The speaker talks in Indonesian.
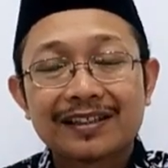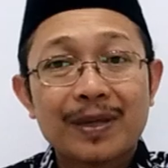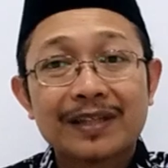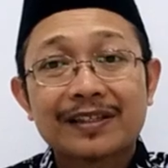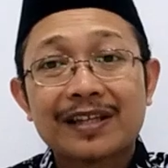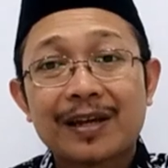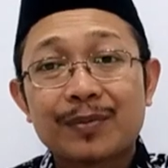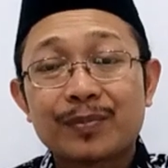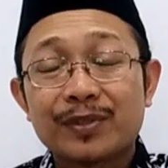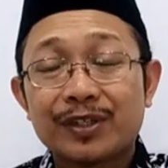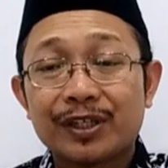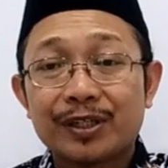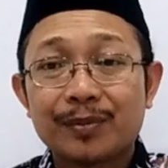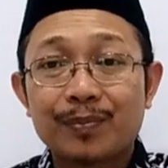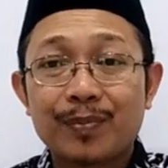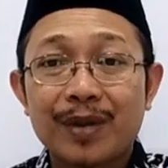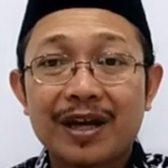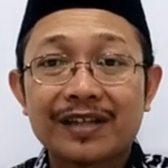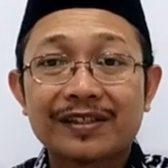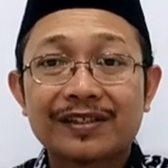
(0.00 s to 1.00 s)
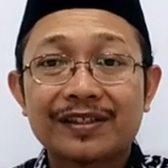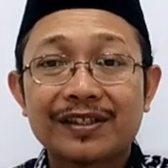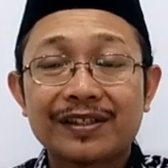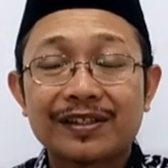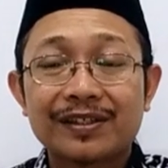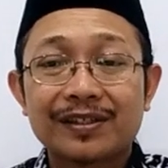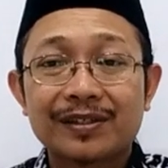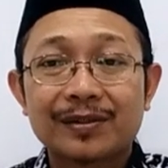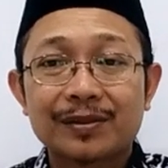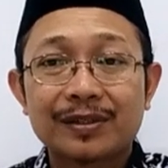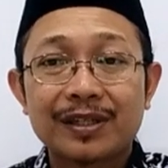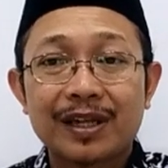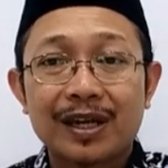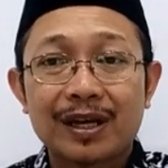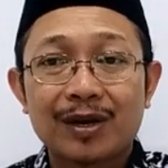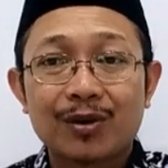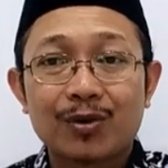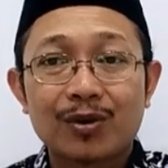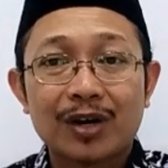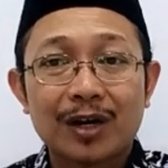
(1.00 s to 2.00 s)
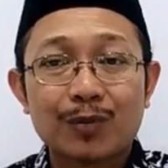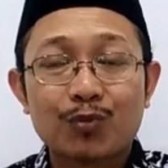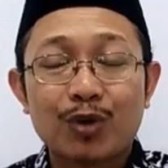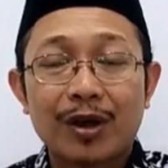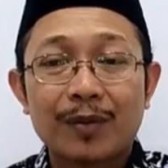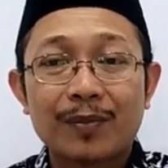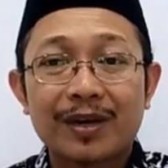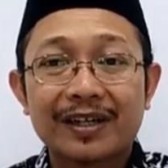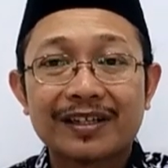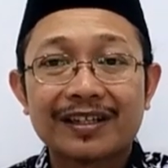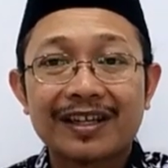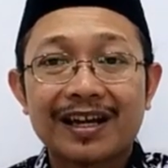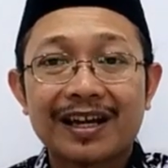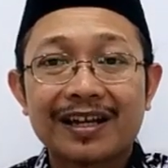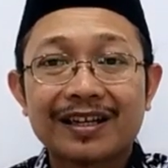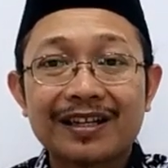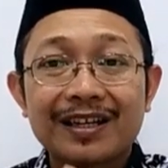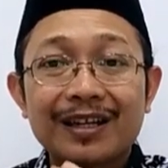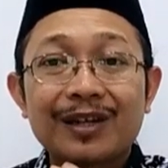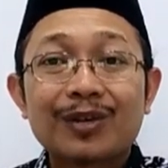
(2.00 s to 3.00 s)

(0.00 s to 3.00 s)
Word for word: masa menjadi basisnya orang Muhammadiyah